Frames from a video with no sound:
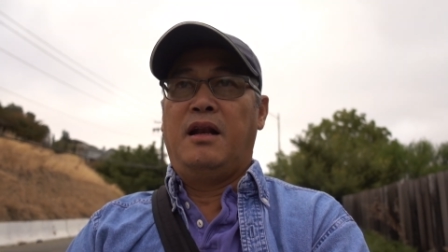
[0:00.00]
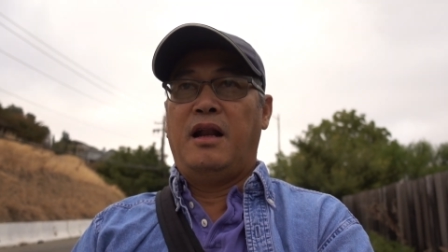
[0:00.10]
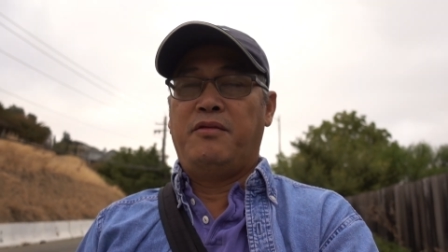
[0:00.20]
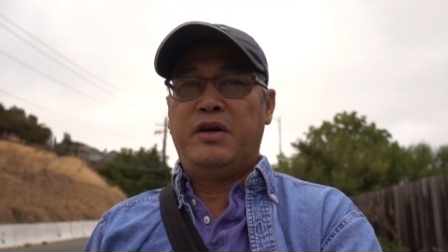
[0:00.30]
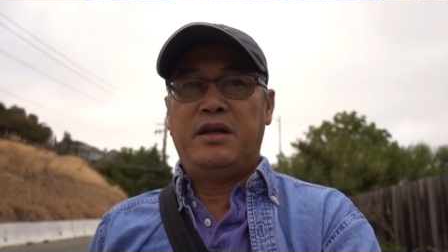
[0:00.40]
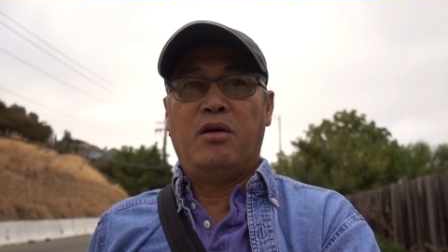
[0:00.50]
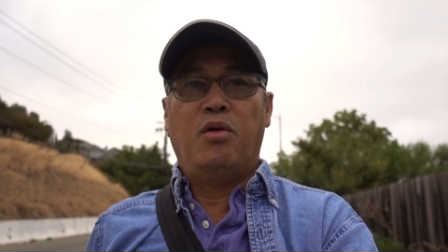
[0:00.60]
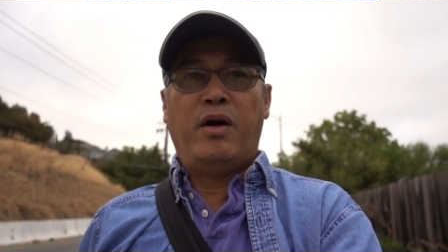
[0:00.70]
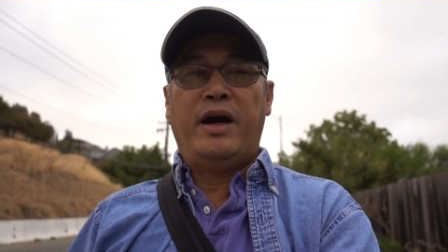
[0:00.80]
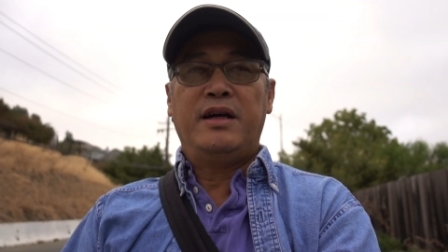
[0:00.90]
là về
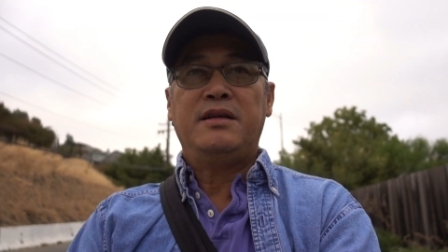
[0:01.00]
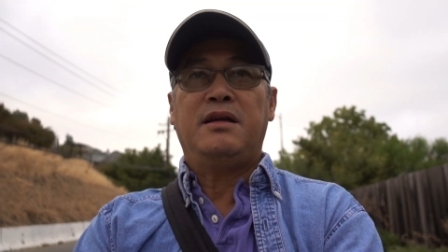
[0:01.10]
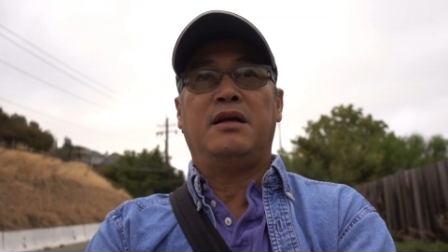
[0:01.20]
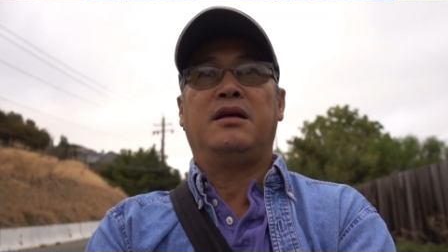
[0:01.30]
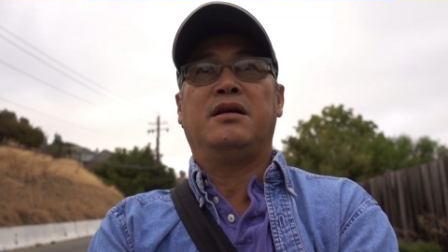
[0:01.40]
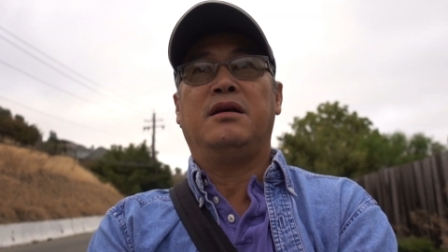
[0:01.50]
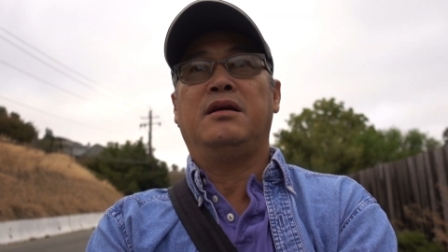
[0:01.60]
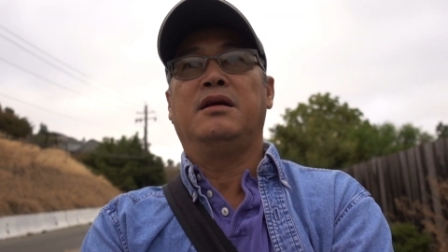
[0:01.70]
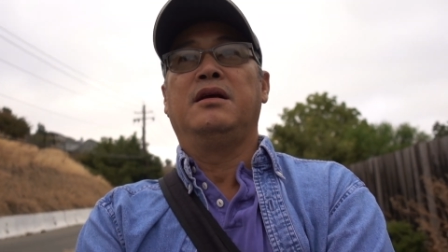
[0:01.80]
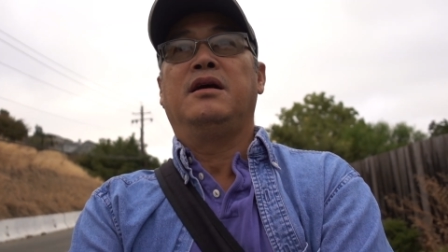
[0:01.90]
dầu hỏa,
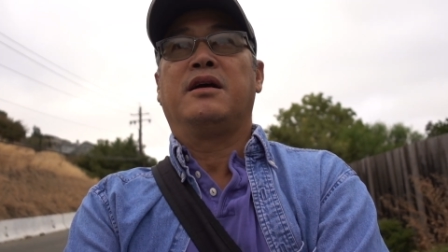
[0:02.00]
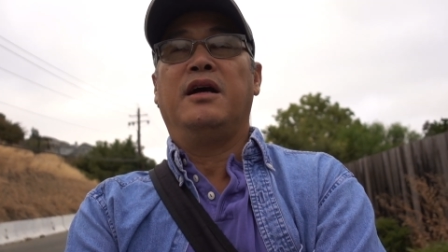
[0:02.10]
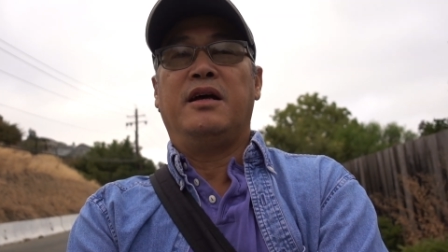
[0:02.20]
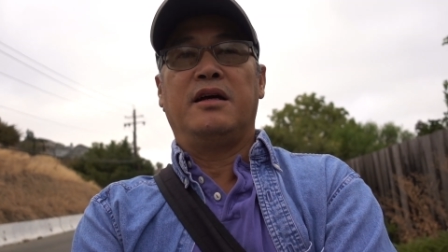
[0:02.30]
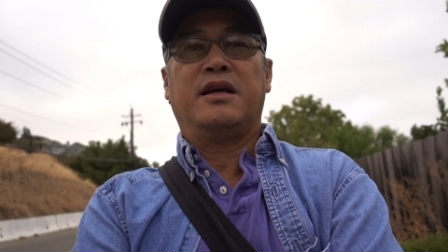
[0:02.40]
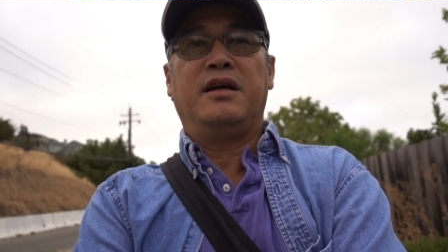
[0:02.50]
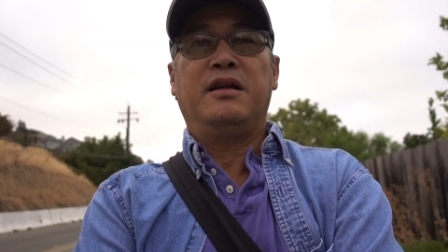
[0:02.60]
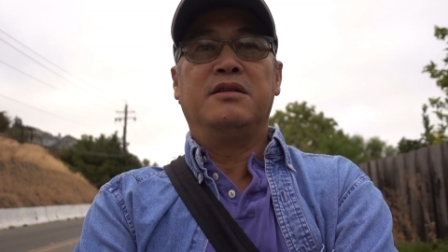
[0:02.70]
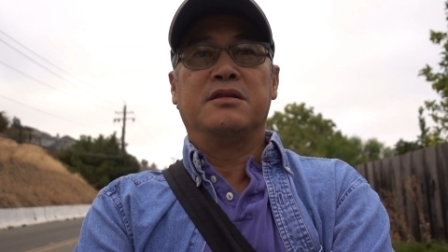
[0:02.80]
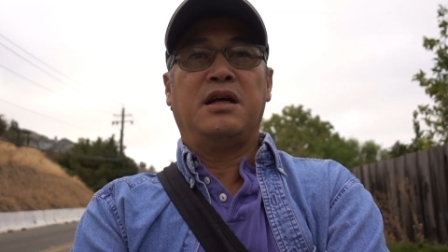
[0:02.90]
nghĩa là cái
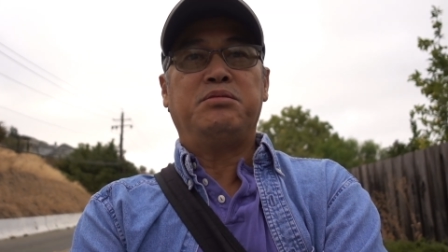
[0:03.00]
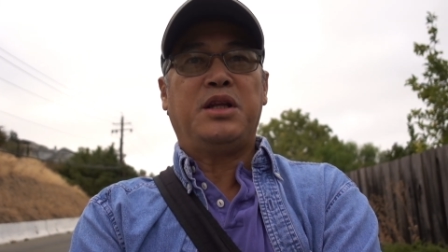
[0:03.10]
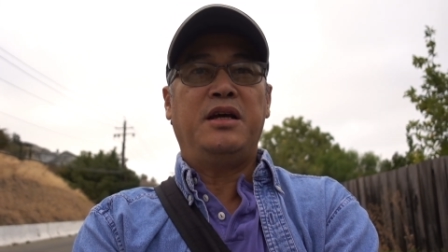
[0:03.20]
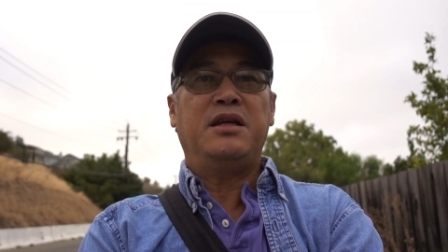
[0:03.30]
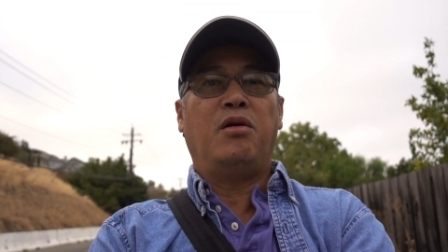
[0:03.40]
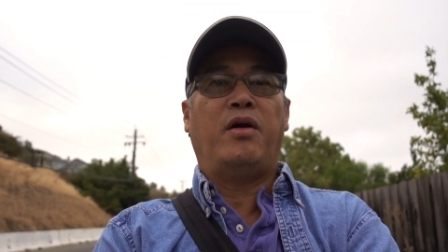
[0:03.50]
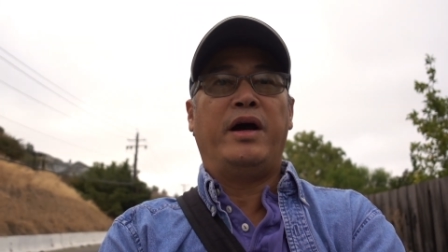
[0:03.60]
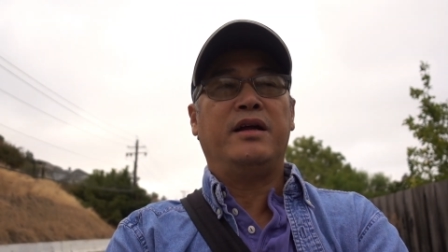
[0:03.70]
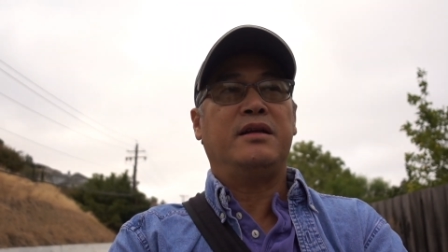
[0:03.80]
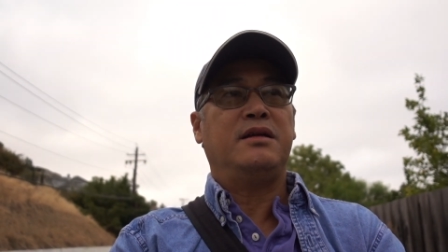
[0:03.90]
đường tiếp tế dầu
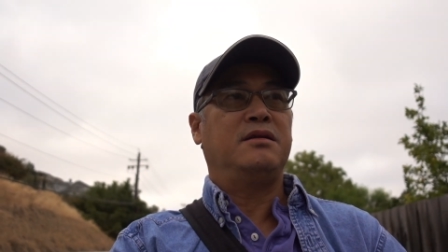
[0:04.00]
hỏa.